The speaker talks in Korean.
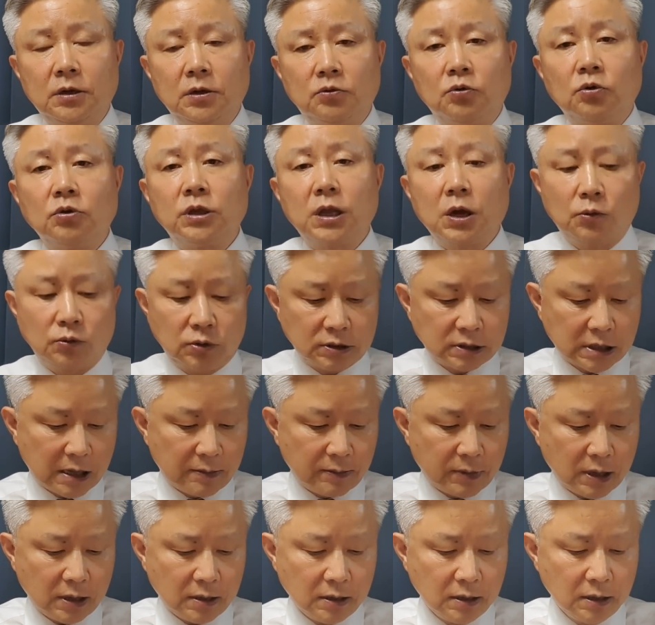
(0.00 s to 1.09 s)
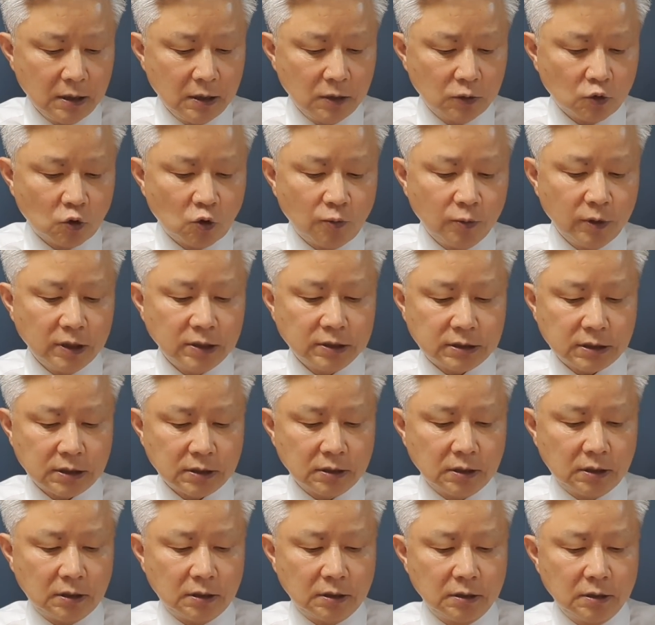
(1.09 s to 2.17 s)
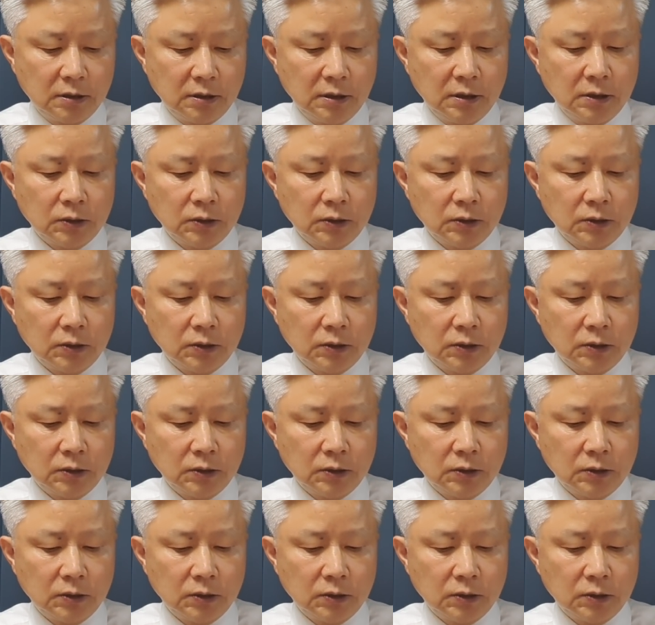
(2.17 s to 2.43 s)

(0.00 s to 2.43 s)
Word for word: 노태우는 사망, 노무현은 서거,